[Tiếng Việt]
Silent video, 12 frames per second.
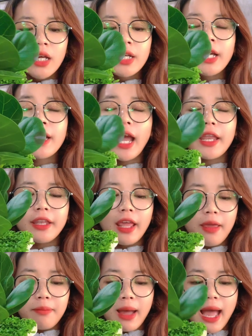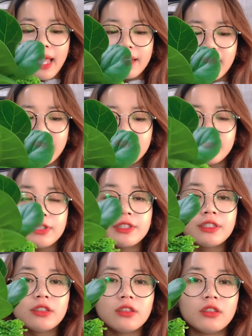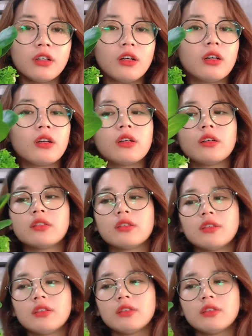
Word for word: cây cạnh để bàn này với sự ờ,